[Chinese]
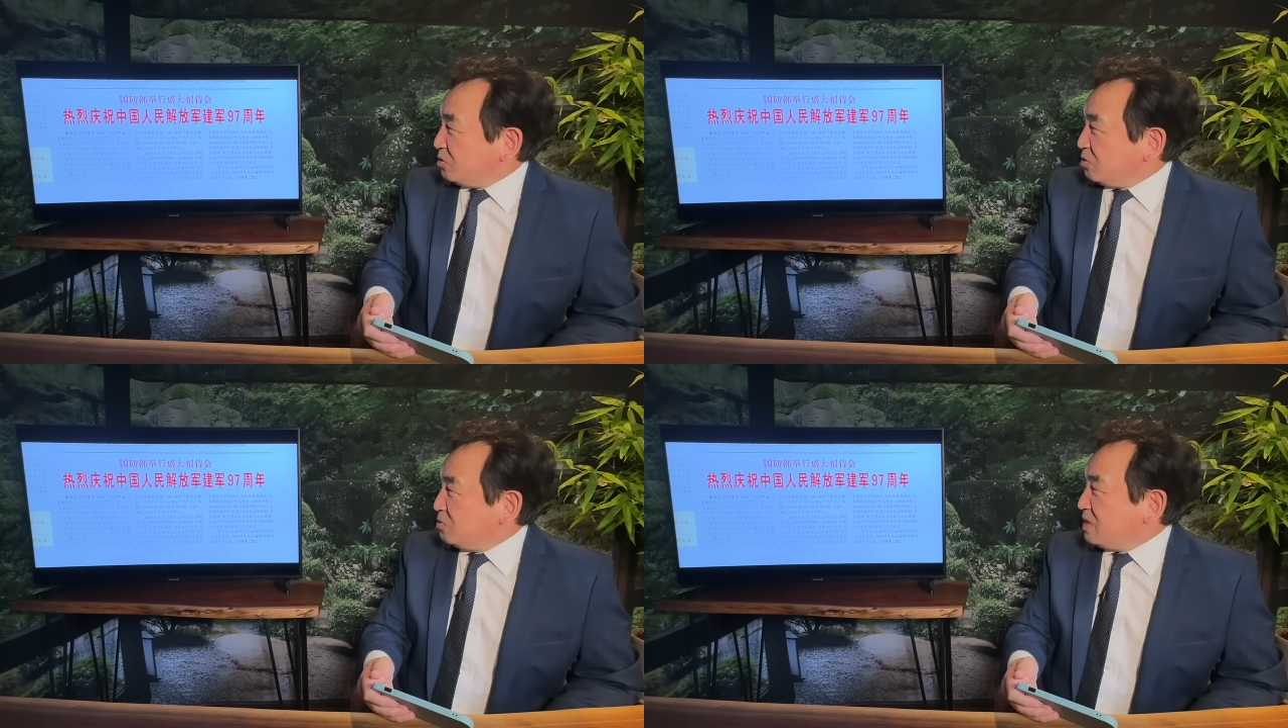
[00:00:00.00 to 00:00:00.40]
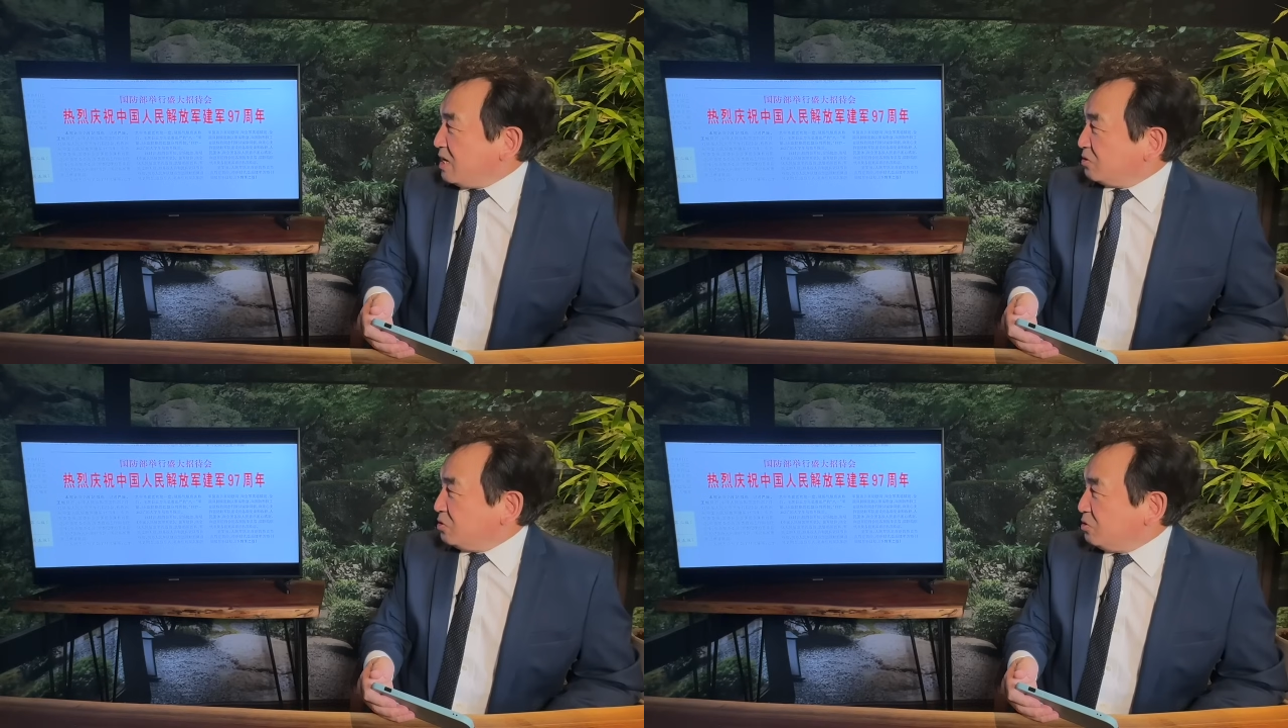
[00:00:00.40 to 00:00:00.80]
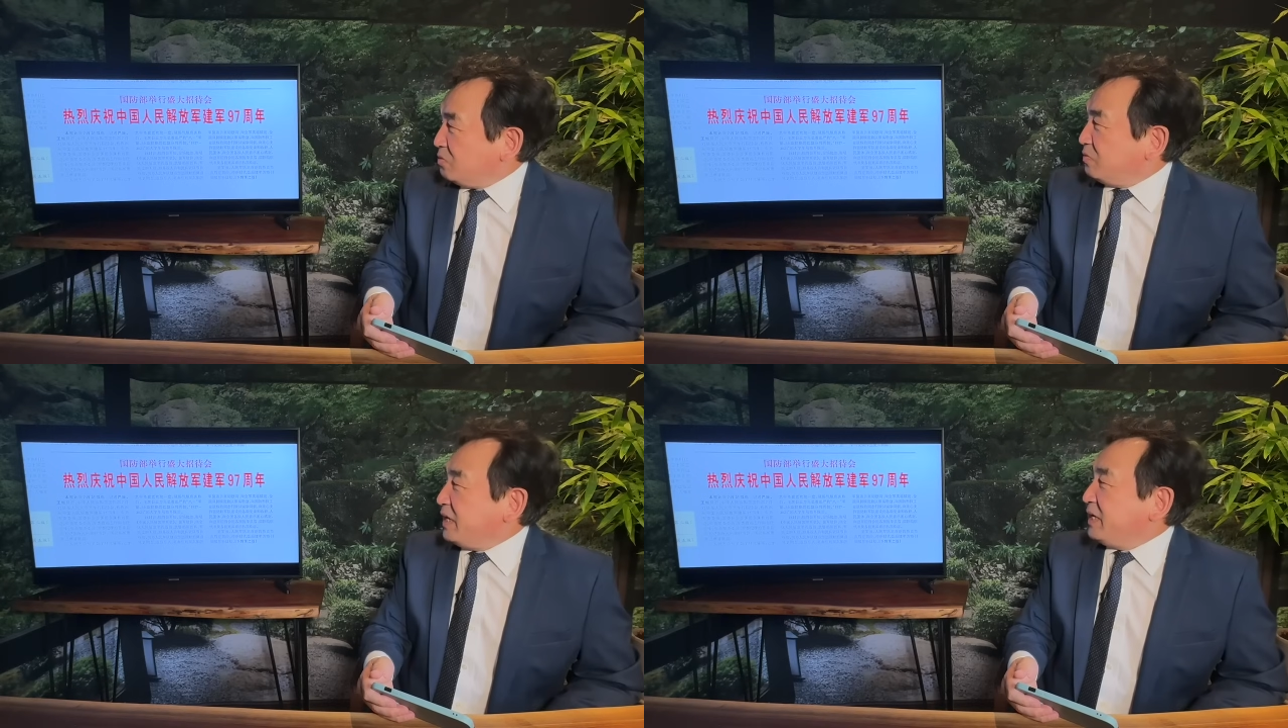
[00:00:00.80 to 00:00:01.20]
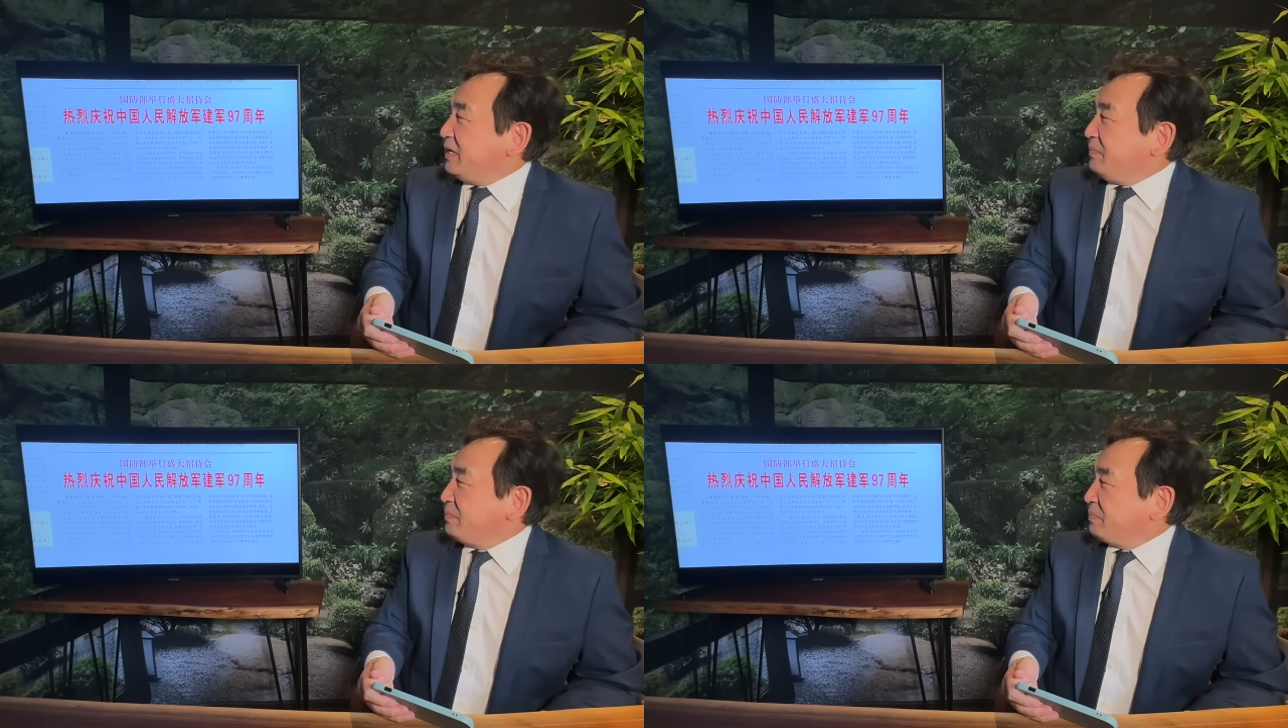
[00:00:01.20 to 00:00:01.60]
中央军
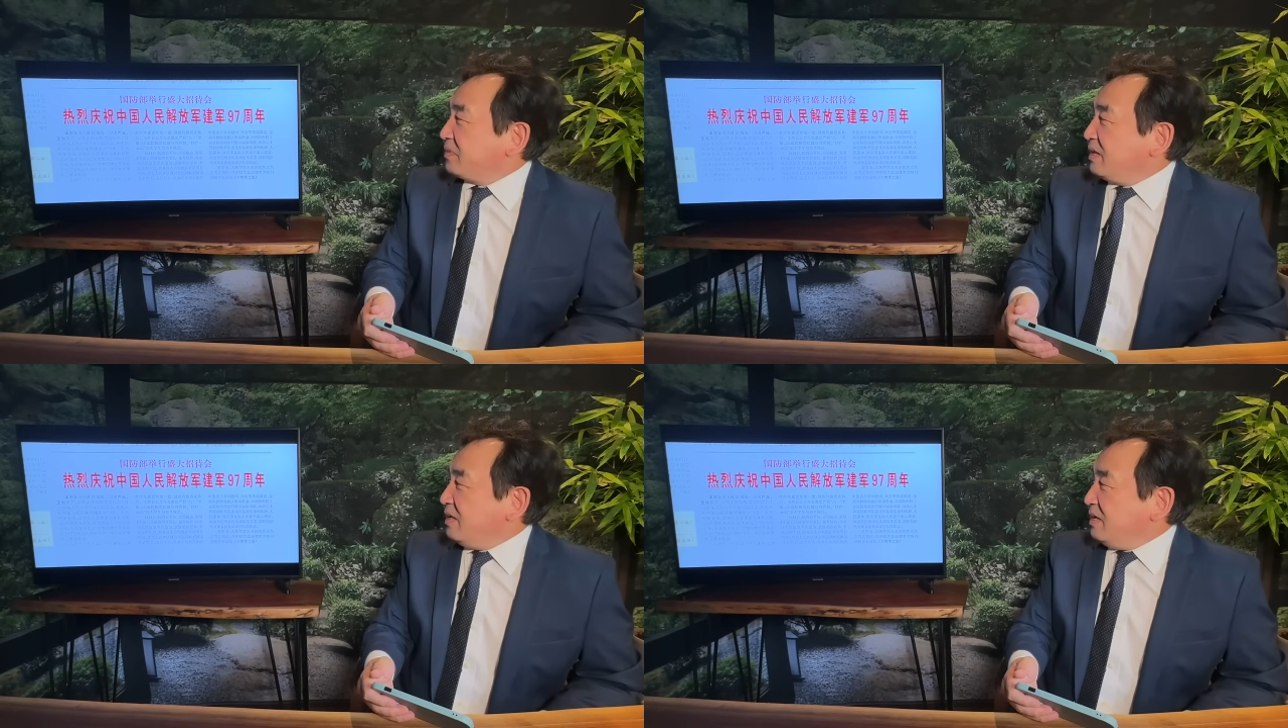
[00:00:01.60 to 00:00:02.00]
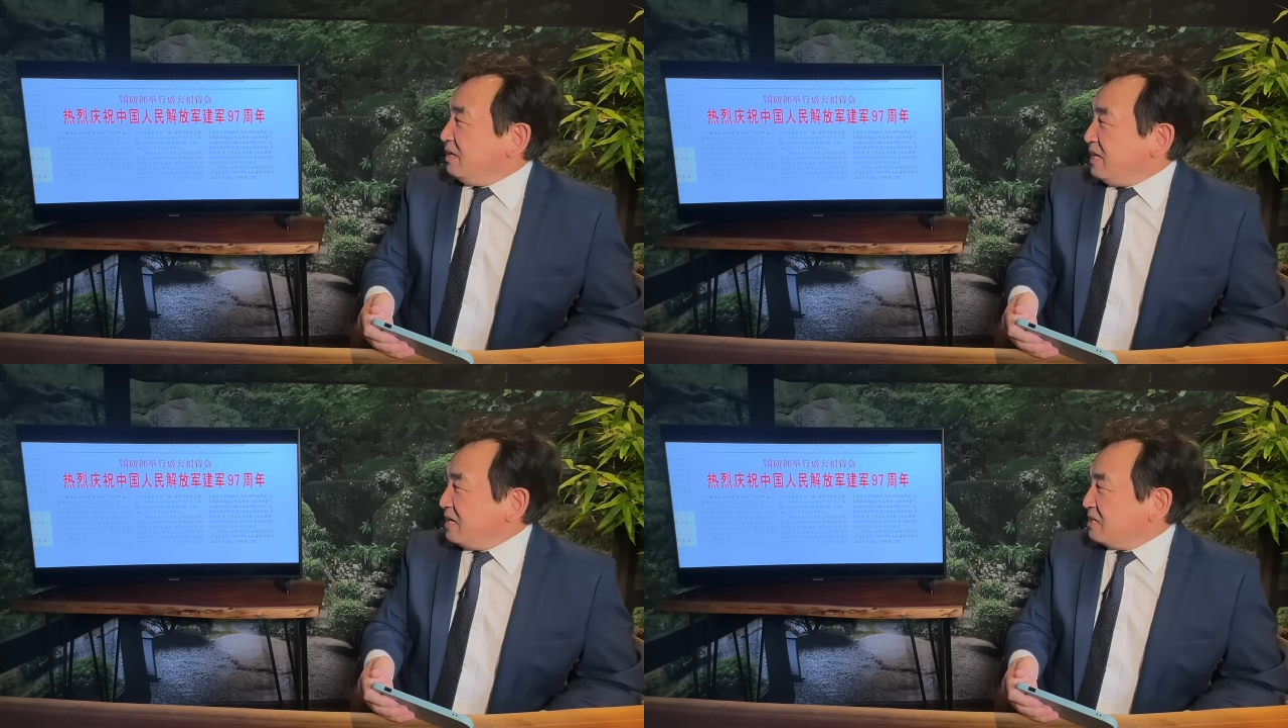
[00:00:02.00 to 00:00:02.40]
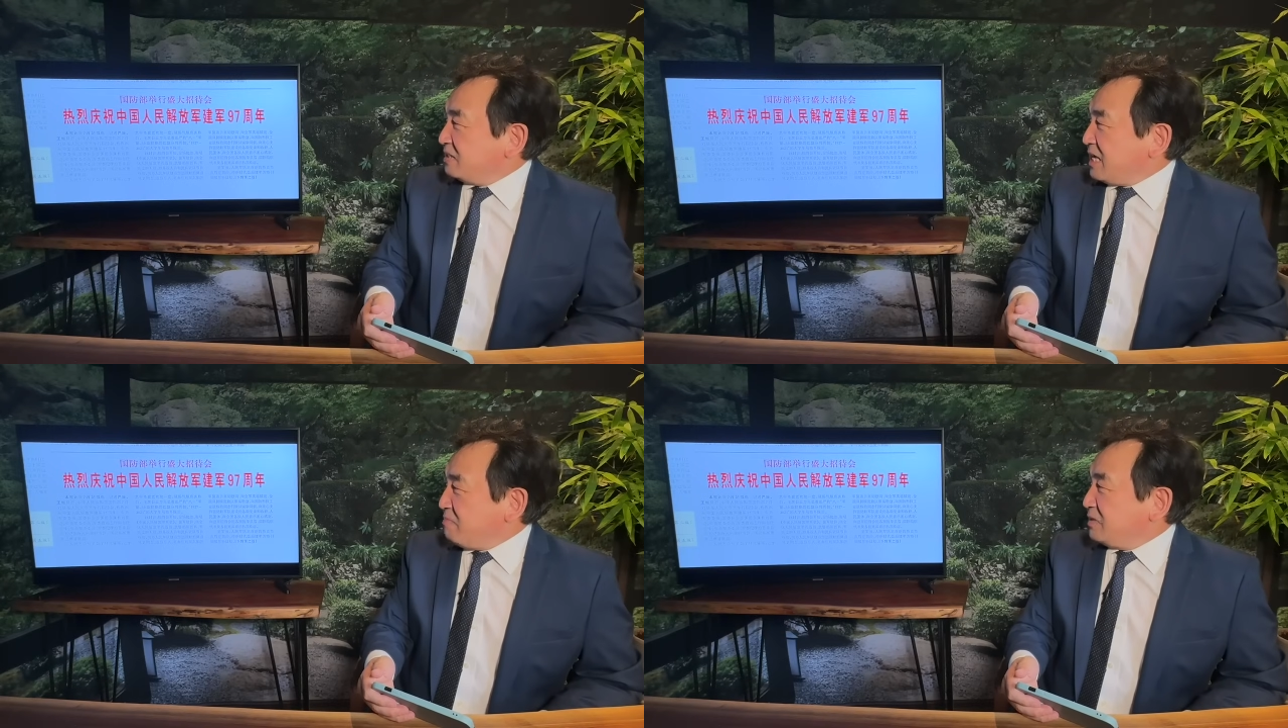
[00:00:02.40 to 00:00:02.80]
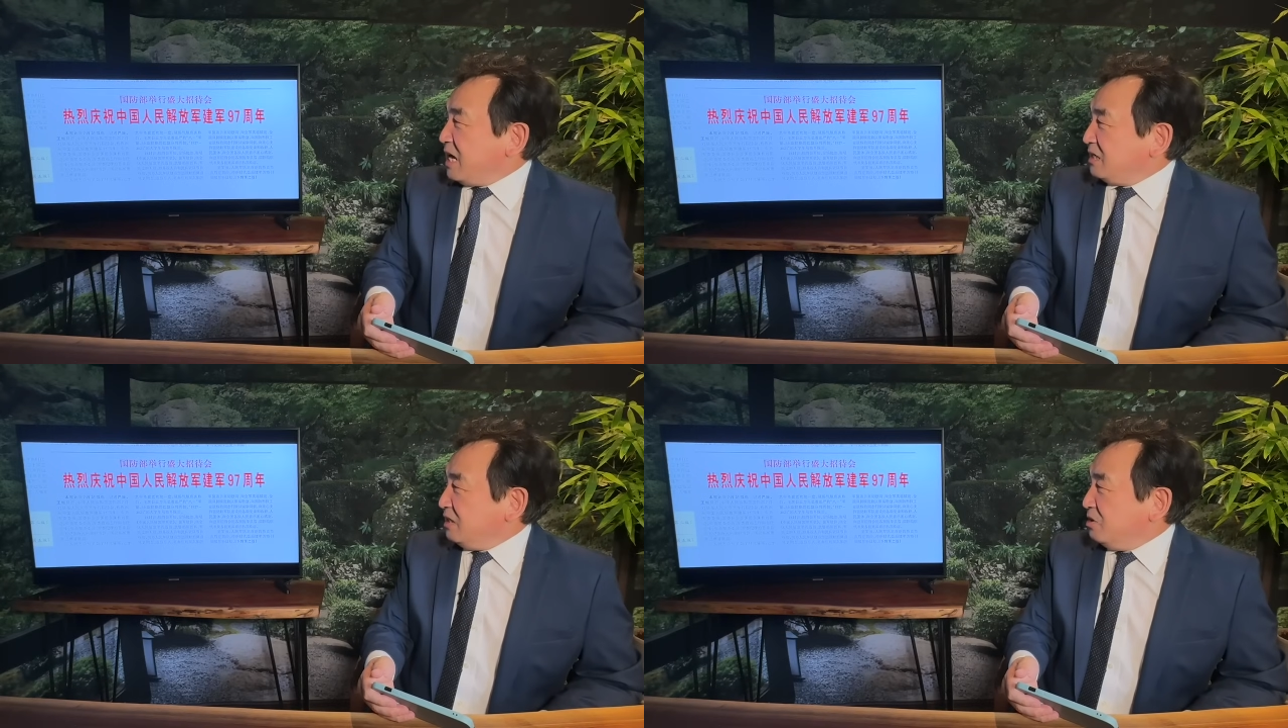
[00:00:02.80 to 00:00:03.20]
委联合参谋
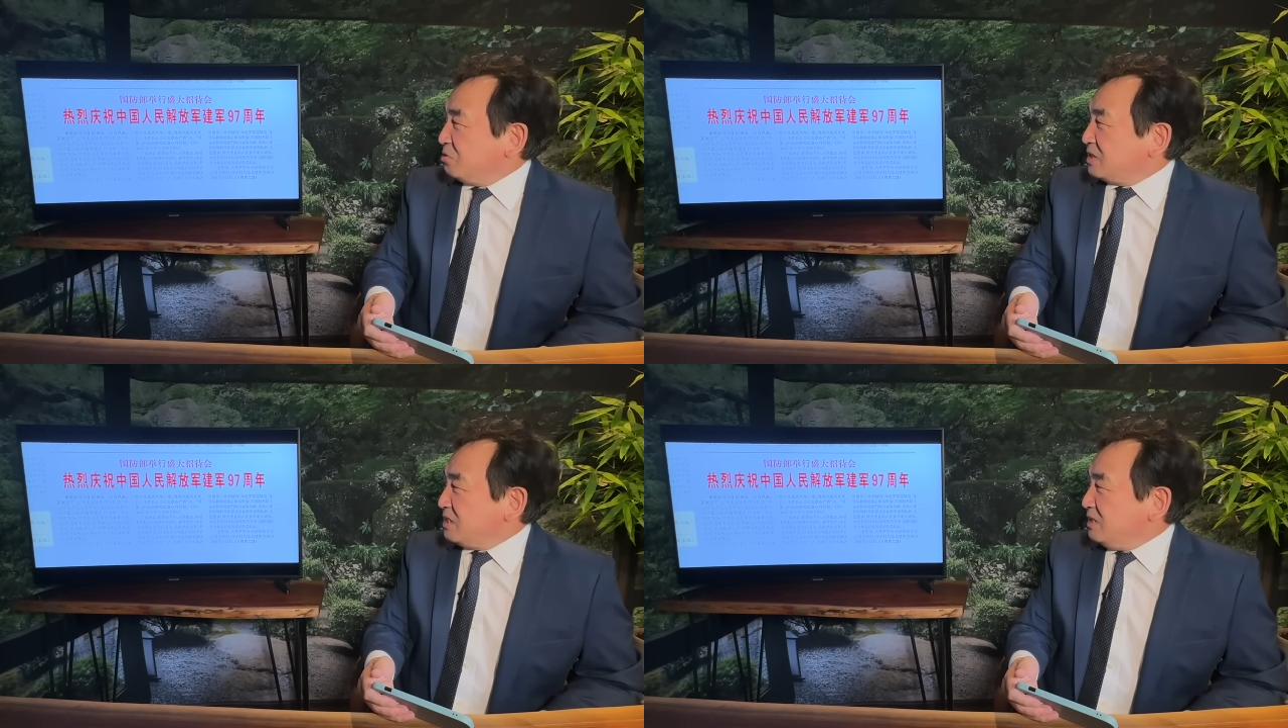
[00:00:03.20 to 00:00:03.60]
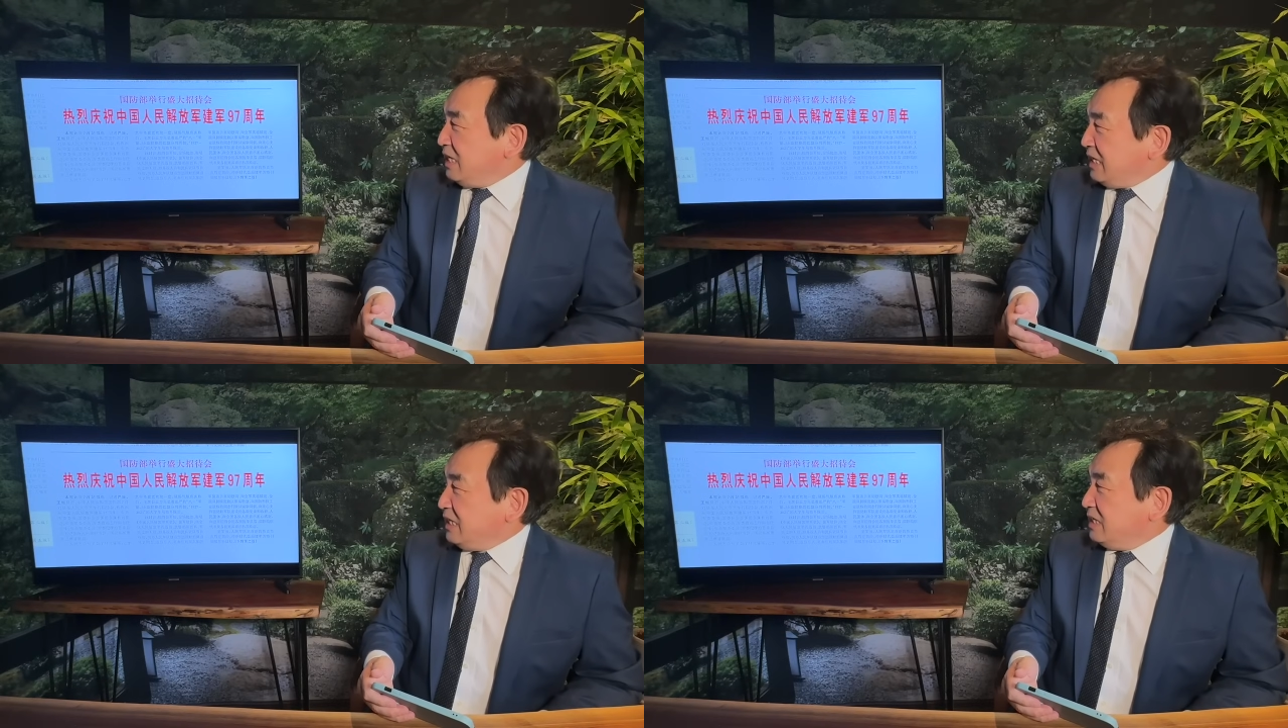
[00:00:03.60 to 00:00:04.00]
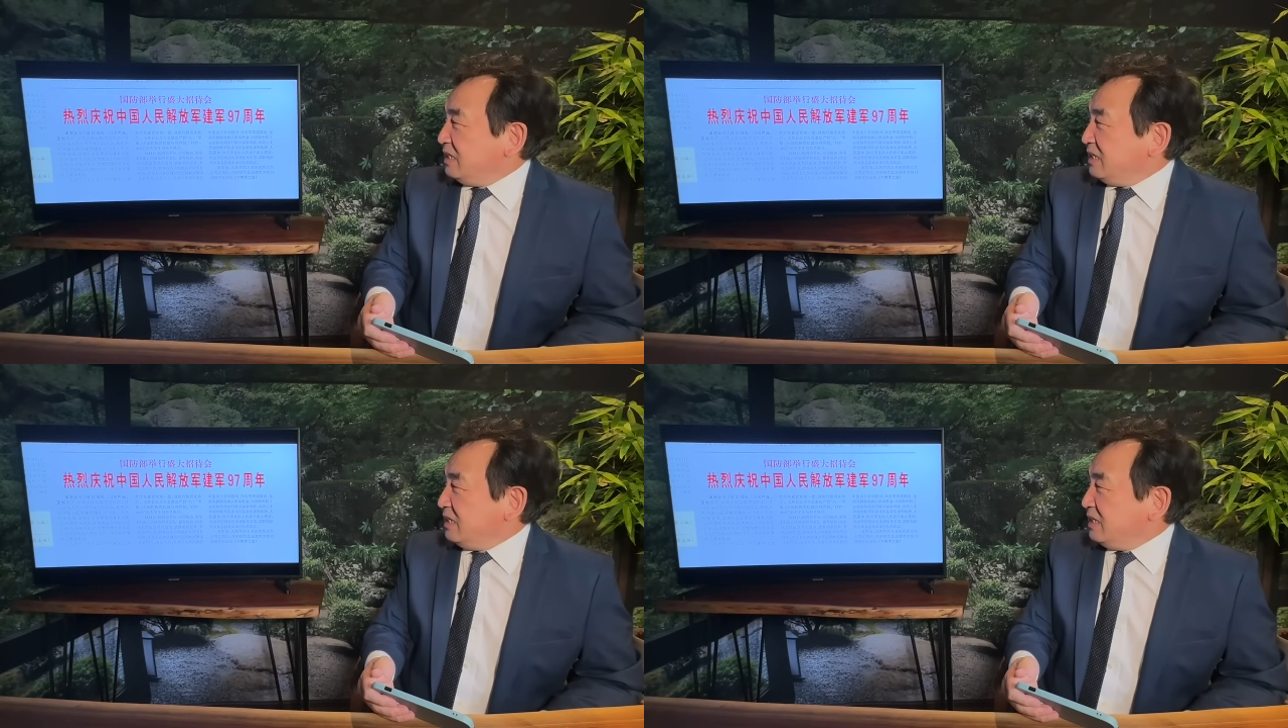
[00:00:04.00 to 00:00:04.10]
长刘振立，